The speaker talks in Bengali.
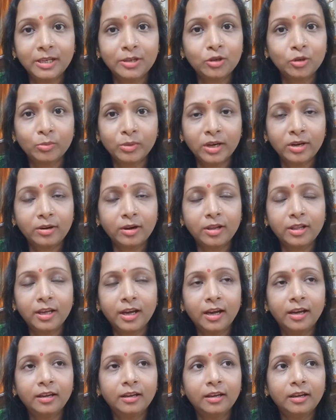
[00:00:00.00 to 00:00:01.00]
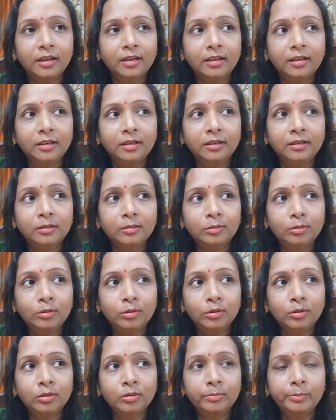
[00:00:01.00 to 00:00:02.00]
সেই সময়ের কথা
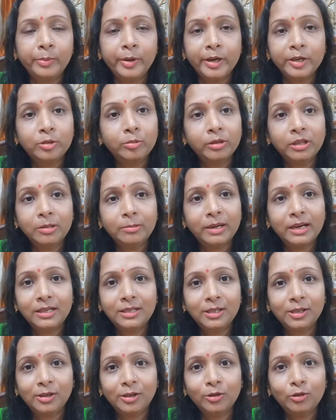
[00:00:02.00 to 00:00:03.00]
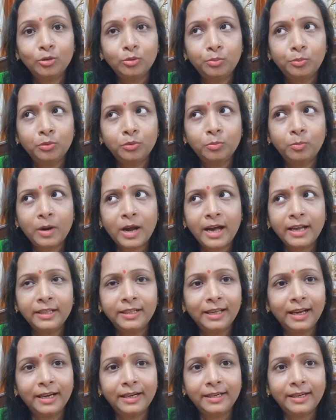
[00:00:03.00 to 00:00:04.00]
তো বৃহস্পতিবার ছিল দুপুর প্রায়
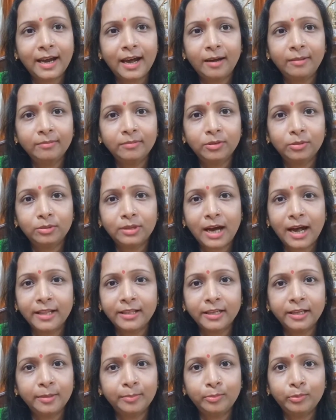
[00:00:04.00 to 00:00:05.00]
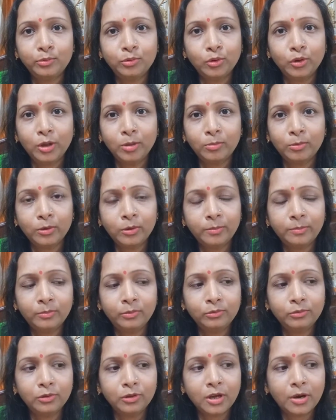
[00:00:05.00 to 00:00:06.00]
দেড়টা তো তাড়াতাড়ি পুজো দেবো
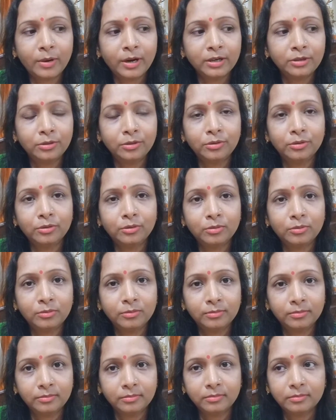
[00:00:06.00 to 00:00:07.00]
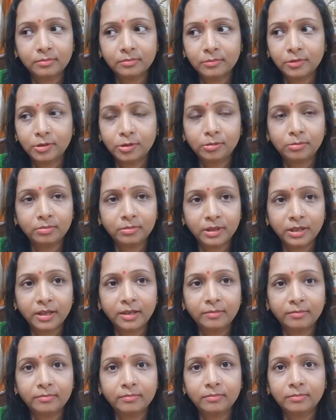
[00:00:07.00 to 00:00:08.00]
পুজো দেওয়ার জন্য
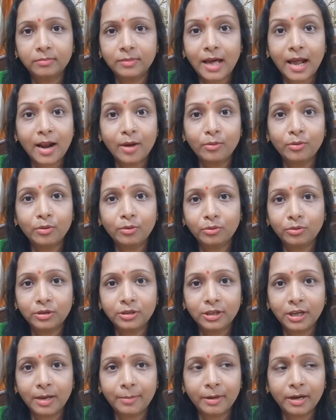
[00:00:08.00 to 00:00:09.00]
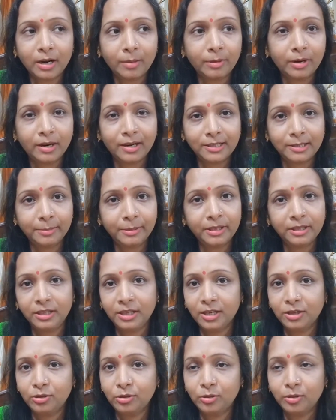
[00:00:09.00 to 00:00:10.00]
মানে তাড়াহুড়ো করছিলাম আর আমার হাজব্যান্ড
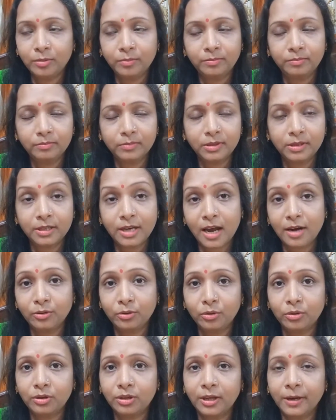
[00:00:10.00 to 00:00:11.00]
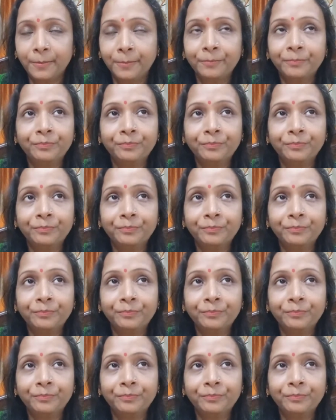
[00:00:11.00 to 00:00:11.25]
গিয়েছিল স্নান করতে